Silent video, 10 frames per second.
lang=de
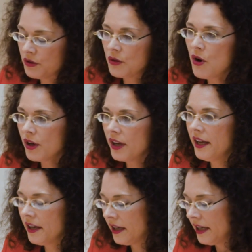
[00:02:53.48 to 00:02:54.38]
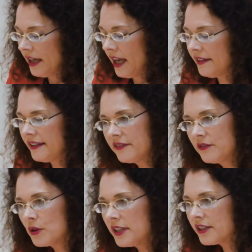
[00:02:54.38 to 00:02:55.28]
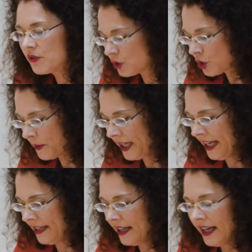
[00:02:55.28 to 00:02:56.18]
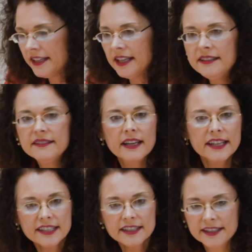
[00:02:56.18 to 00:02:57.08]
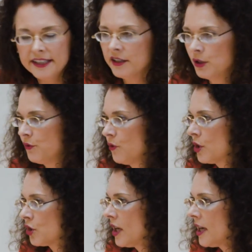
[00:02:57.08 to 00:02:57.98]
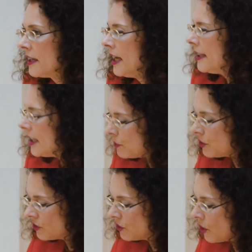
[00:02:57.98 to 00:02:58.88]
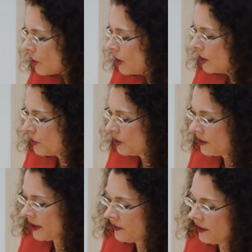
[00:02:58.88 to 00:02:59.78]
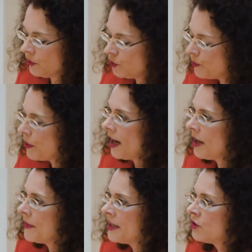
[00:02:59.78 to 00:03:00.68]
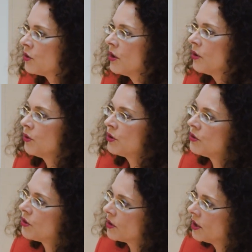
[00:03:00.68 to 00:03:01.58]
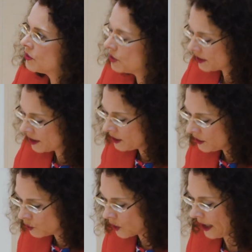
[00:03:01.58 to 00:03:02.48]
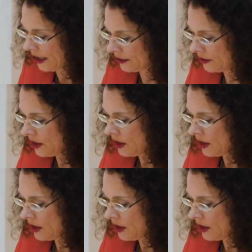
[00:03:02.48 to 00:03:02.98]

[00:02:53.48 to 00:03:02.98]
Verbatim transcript: Doch es ist noch nicht zu spät, denn dieser Richtlinienvorschlag, der muss noch durch das EU-Parlament und noch durch den EU-Rat.